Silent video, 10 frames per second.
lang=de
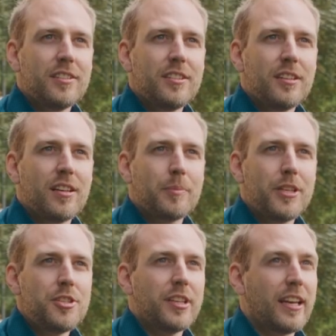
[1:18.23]
die sagen,
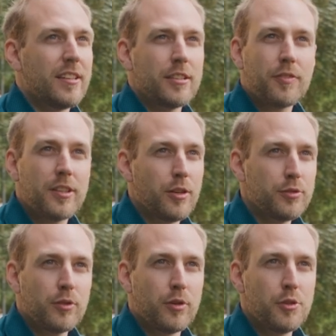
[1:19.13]
Mensch, ich kenne das vielleicht
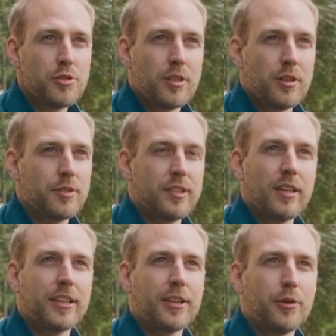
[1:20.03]
aus der Großstadt, aus
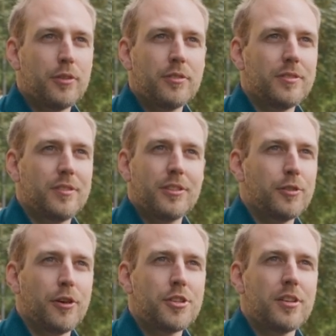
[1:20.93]
der Region in
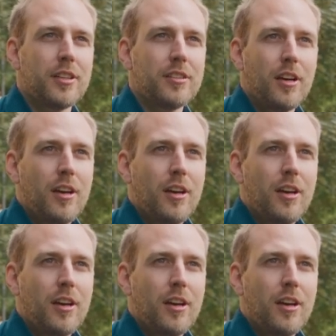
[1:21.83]
Deutschland